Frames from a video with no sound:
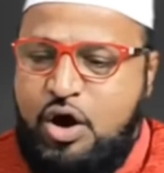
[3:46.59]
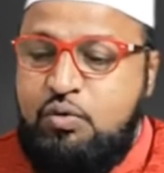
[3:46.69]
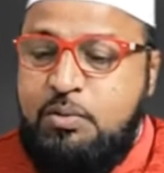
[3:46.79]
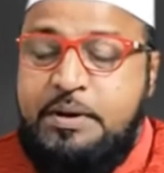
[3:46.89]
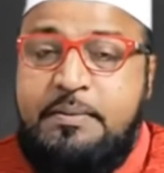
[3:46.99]
और
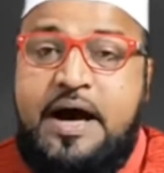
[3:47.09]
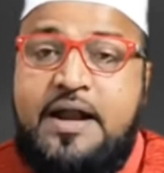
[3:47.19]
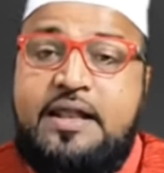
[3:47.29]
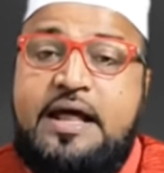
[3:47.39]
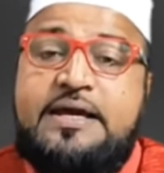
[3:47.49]
वो
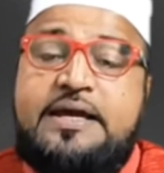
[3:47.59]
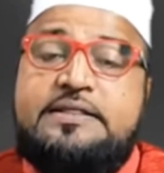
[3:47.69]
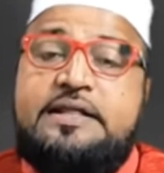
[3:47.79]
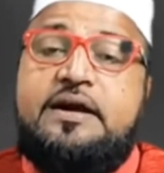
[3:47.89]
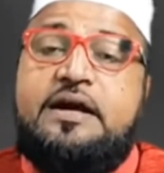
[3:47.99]
बीमार अल्लाह के
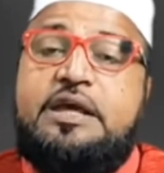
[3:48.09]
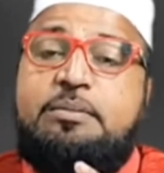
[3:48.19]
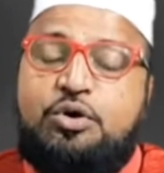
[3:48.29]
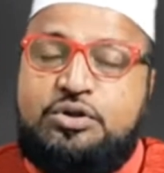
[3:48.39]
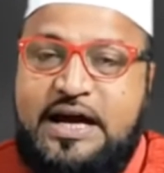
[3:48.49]
इतने
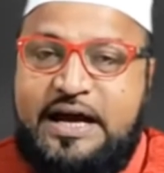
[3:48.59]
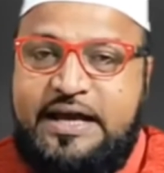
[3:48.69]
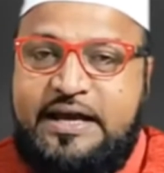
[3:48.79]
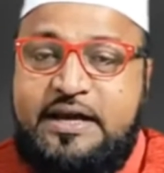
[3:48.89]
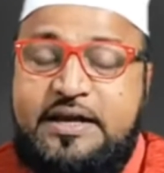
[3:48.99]
करीब होता है